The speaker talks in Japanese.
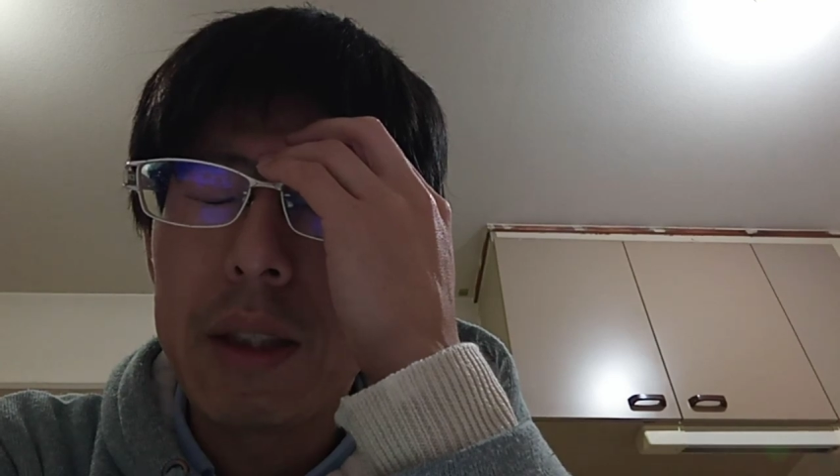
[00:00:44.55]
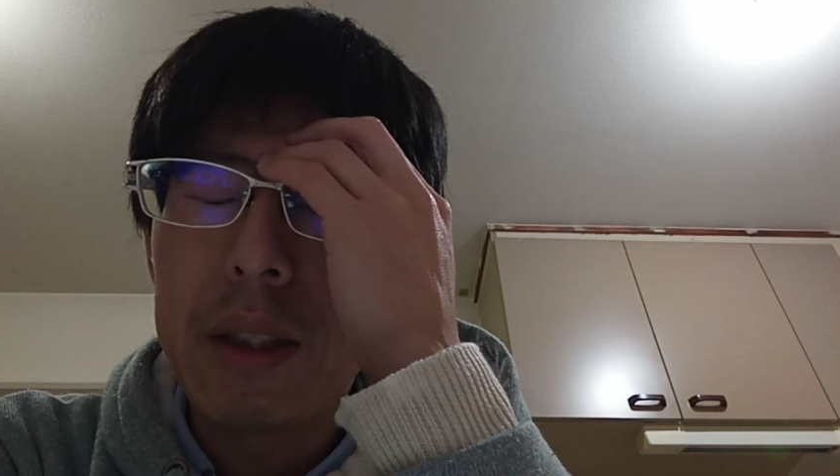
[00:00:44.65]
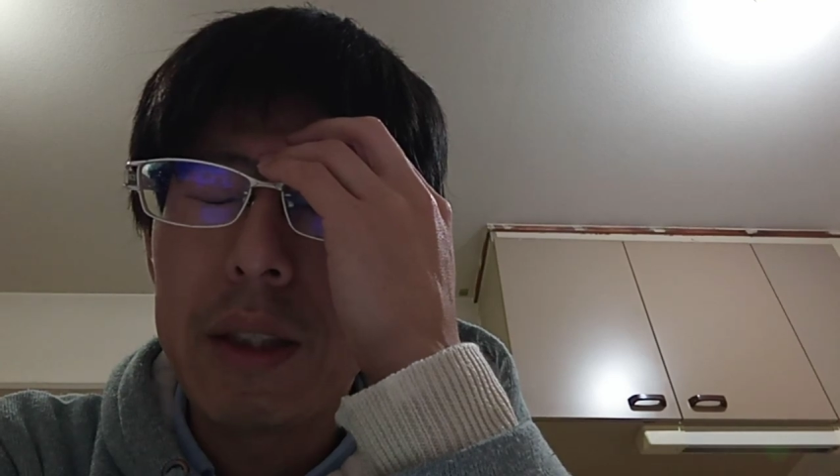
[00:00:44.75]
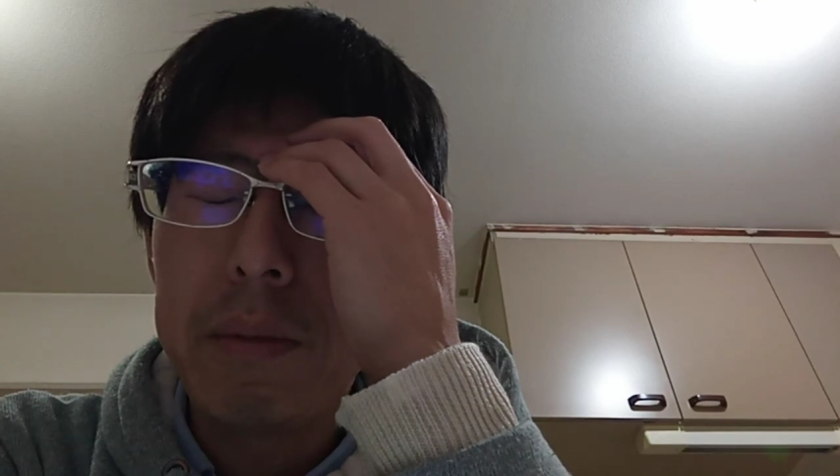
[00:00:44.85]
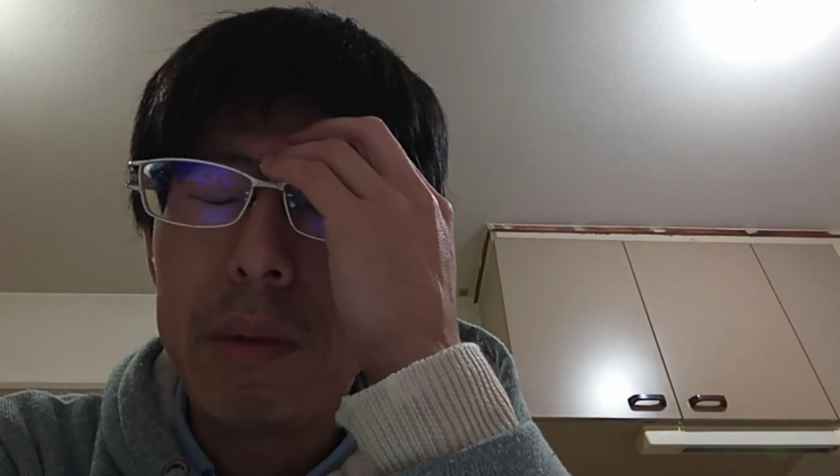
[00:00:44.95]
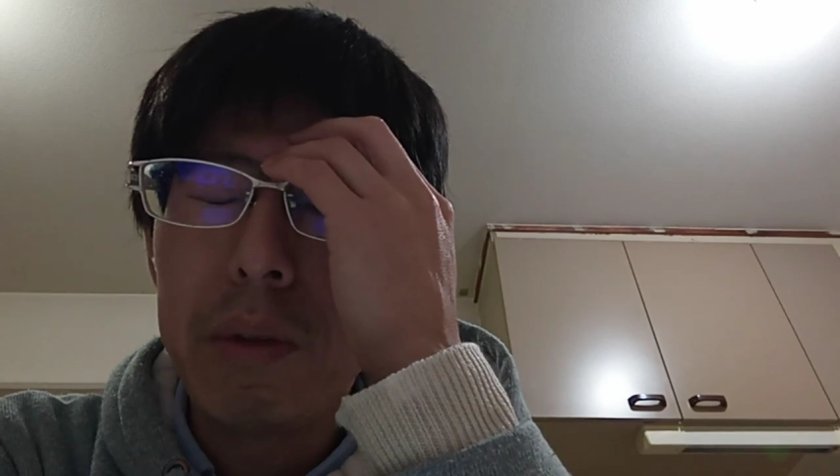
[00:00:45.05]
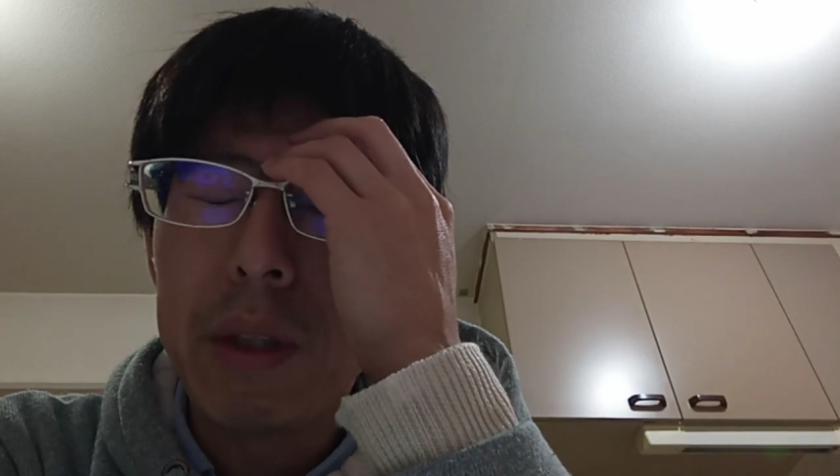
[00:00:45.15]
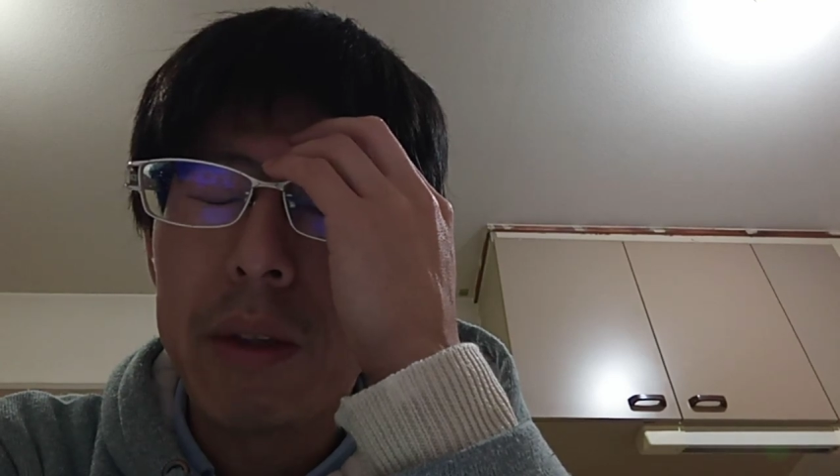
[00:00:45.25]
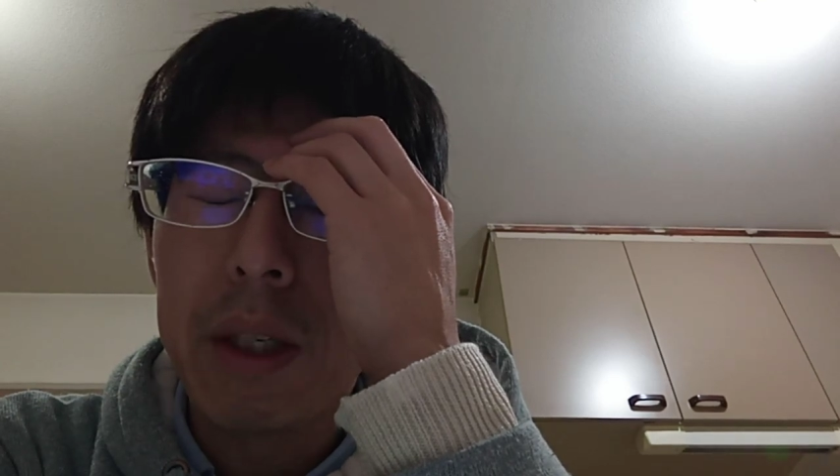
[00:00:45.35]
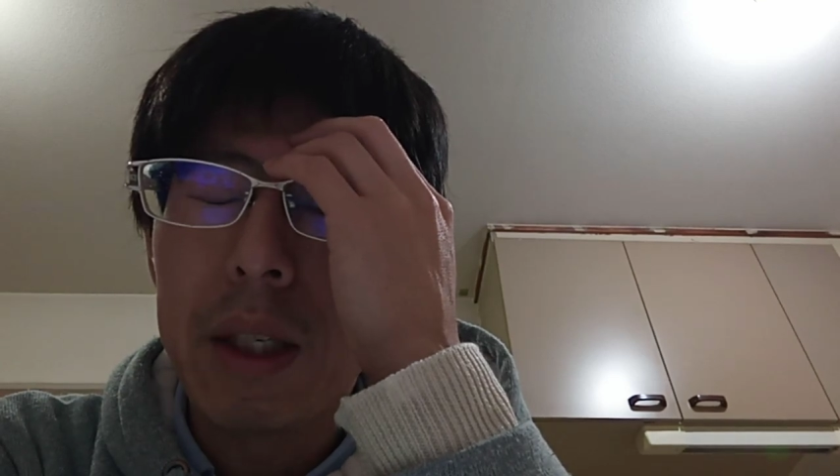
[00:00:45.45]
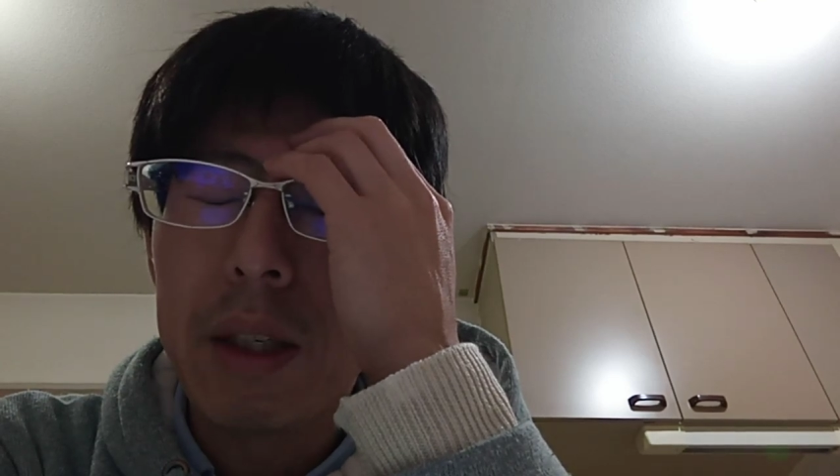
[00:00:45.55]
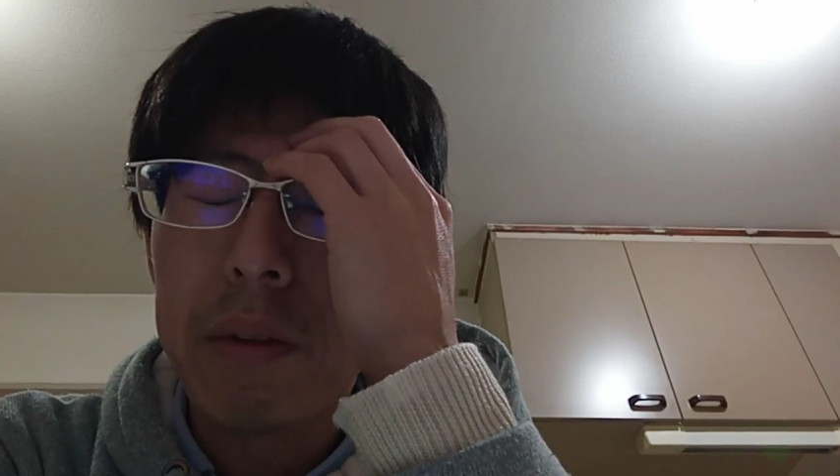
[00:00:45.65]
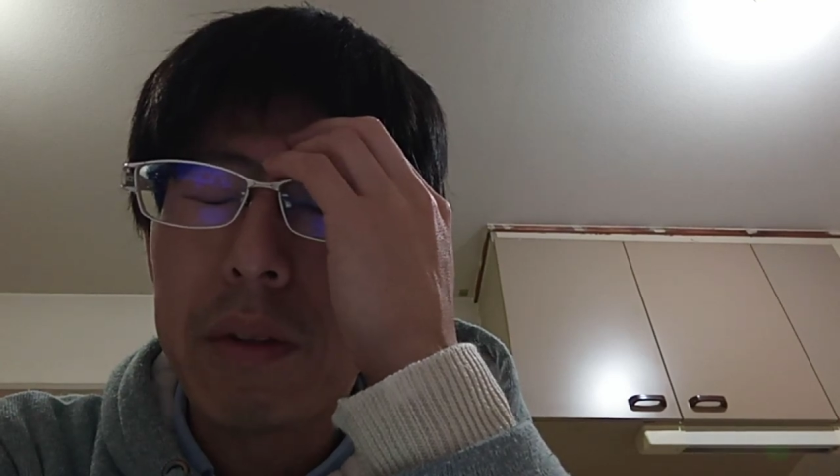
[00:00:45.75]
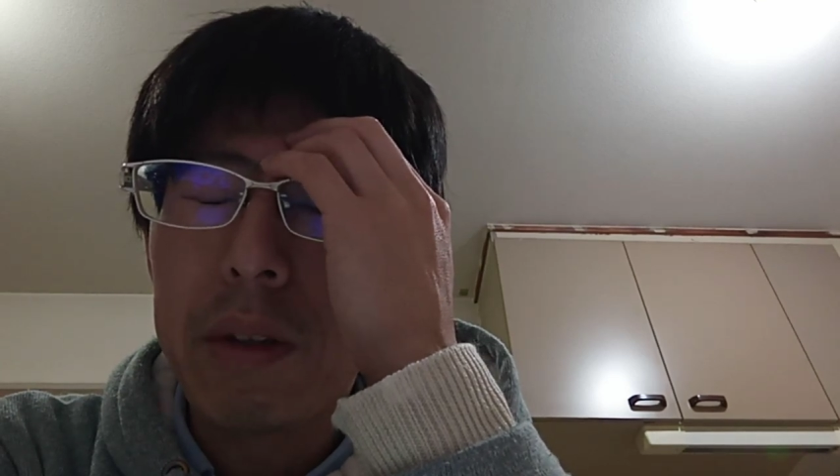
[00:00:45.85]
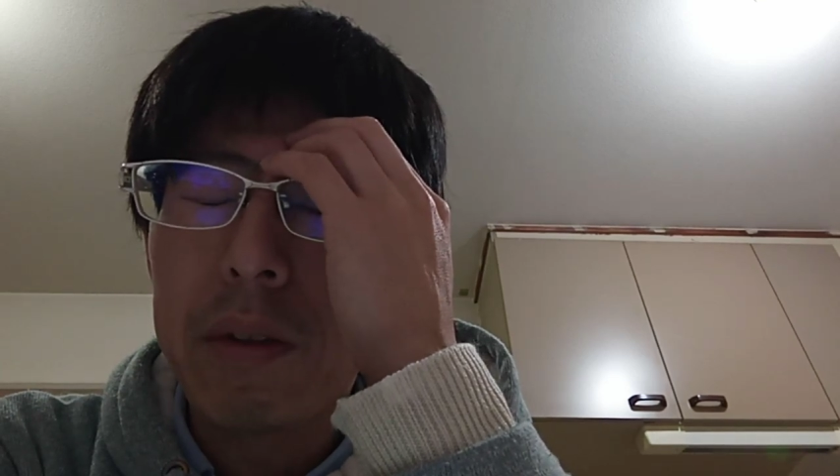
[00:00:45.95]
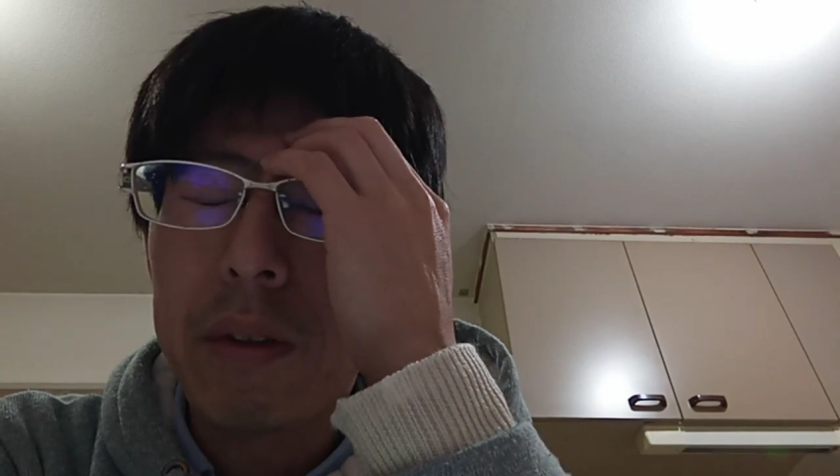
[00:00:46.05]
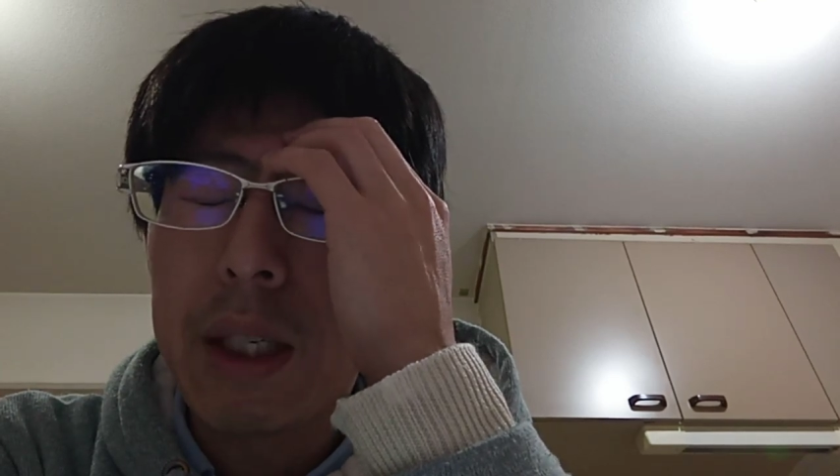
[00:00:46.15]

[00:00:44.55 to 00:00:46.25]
精神病だのなんだのっていうよう